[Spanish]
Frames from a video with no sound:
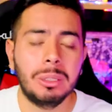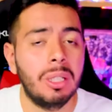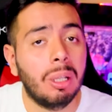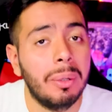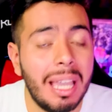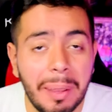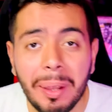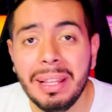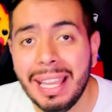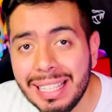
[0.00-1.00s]
Pues bueno, como ya
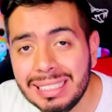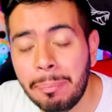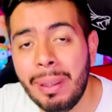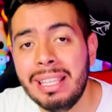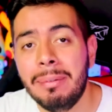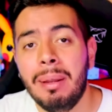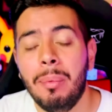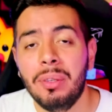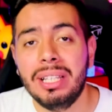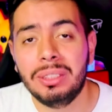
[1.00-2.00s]
vieron ahí, se pueden llevar
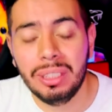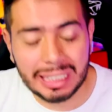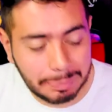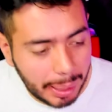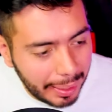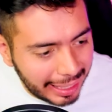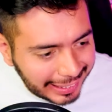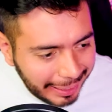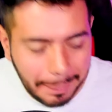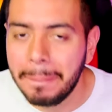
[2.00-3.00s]
muchas cosas, pero ahora
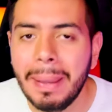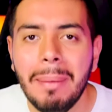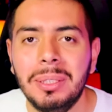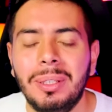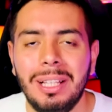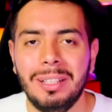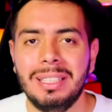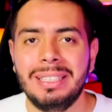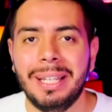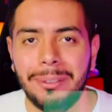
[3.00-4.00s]
sí, vamos con el
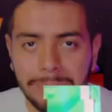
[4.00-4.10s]
noticiero.